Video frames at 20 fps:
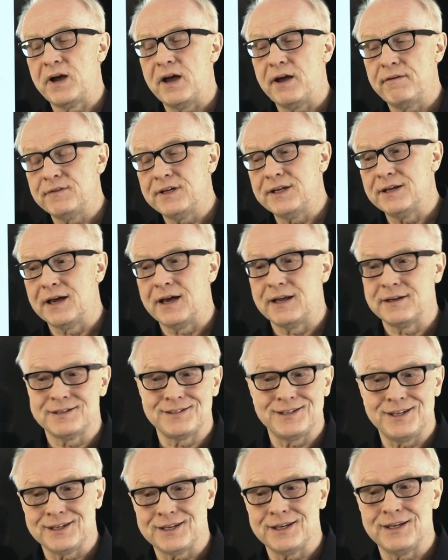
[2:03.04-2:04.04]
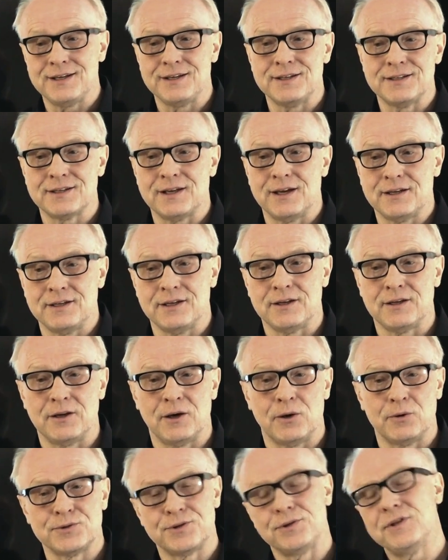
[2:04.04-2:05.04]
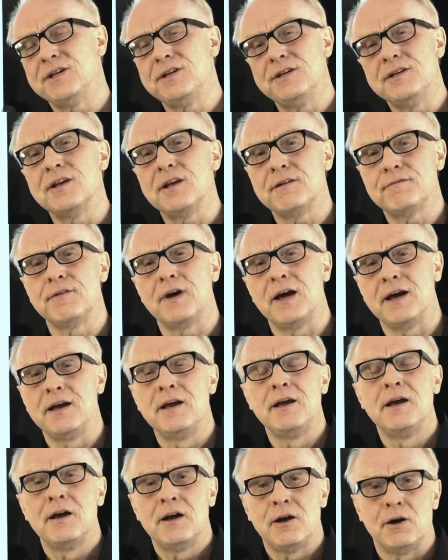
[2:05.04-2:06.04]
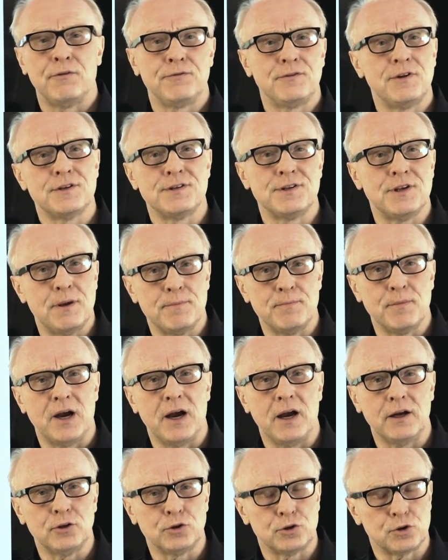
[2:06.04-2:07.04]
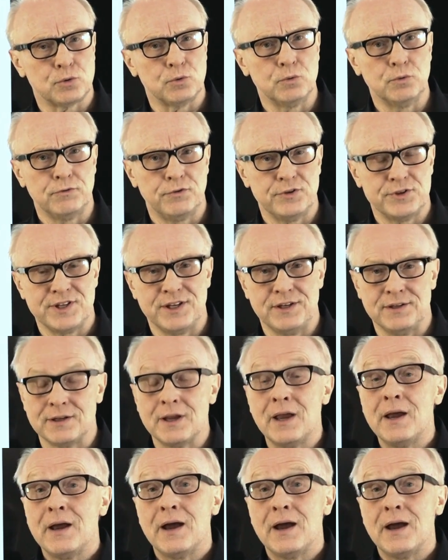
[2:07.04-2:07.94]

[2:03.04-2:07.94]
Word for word: Paviane sich gegenseitig lausen, die in etwa auf derselben Rangstufe sind.